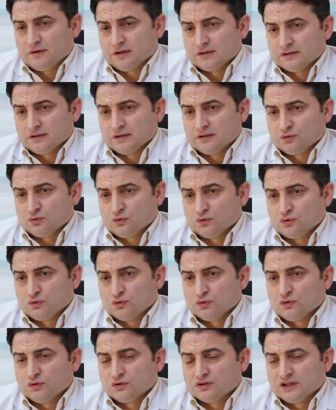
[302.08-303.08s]
fazla
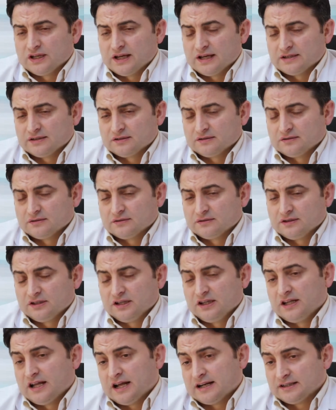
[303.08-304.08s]
görülüyor. Diğer
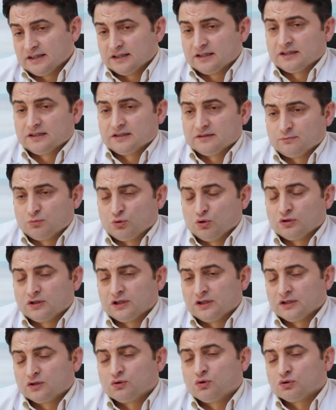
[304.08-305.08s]
illerdeki
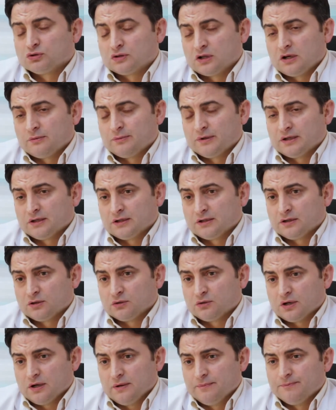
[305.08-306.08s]
poliklinik ortalamalarına
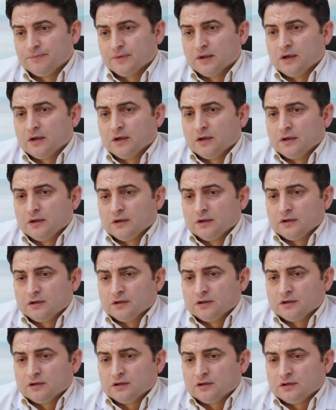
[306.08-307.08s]
göre.
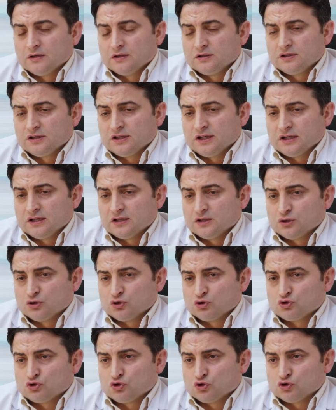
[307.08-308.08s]
Yine
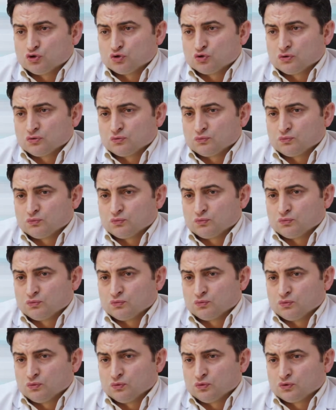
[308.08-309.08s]
çocuk
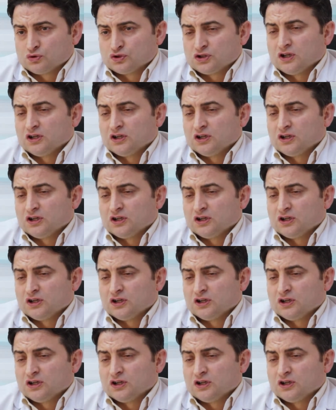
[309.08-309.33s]
çocukluk